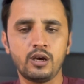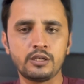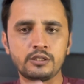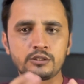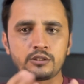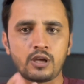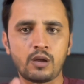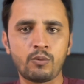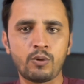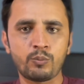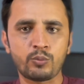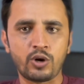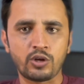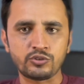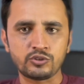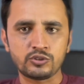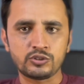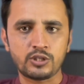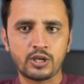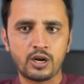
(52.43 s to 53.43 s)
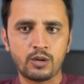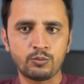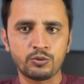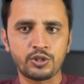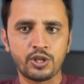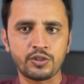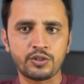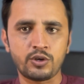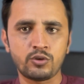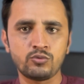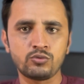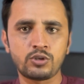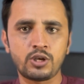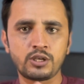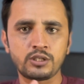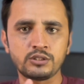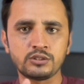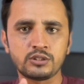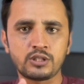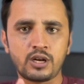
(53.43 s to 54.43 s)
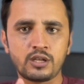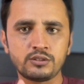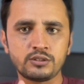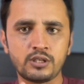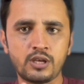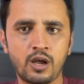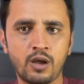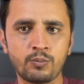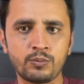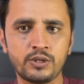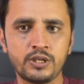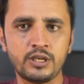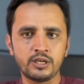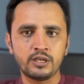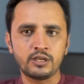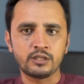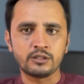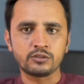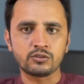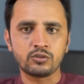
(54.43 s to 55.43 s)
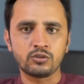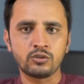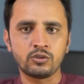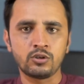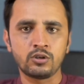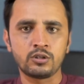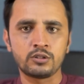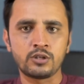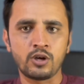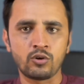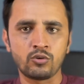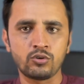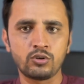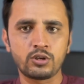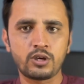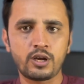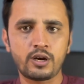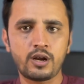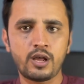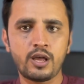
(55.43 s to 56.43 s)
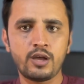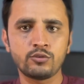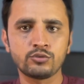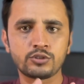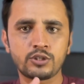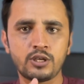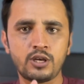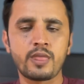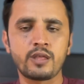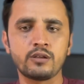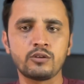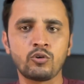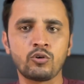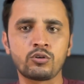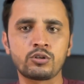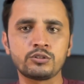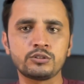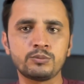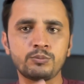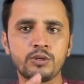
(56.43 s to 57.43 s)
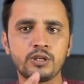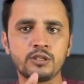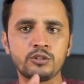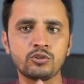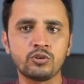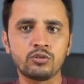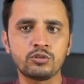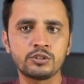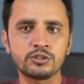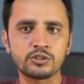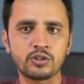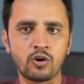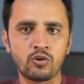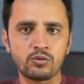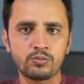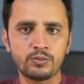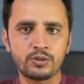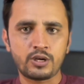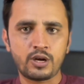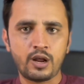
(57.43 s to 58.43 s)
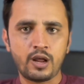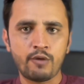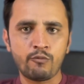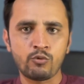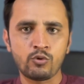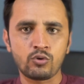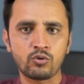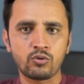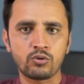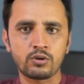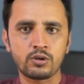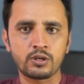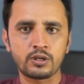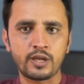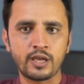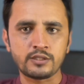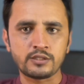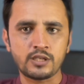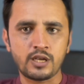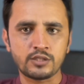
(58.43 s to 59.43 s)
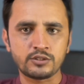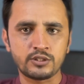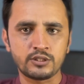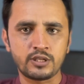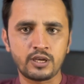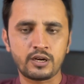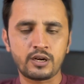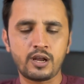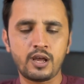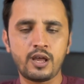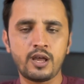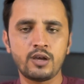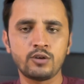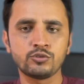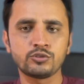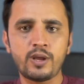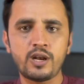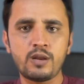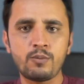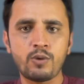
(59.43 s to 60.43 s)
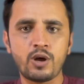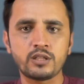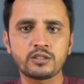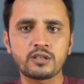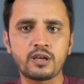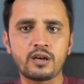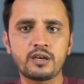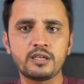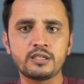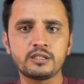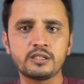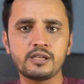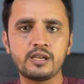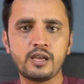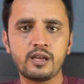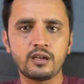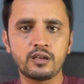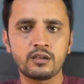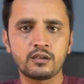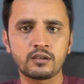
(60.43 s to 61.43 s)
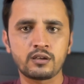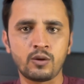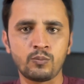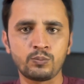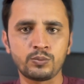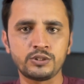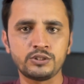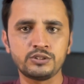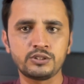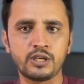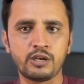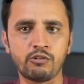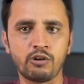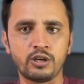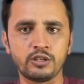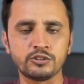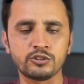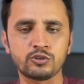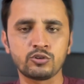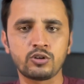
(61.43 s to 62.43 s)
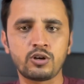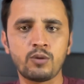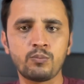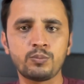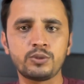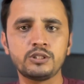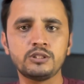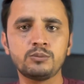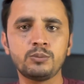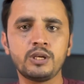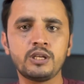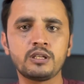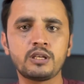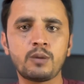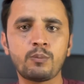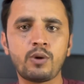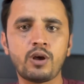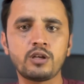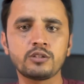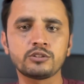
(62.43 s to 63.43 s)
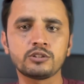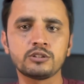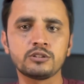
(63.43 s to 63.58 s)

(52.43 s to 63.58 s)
इसका मैं प्रोसेस सारा बताता हूँ कि किस तरह से आपने इसको डाउनलोड करना है उसके और इसमें जो डिस्काउंट मिल रहा है वो कैसे हासिल करना है उस पहले बात कर लेते हैं कंपनीज़ के हवाले से तो कंपनीज़ में इनके पास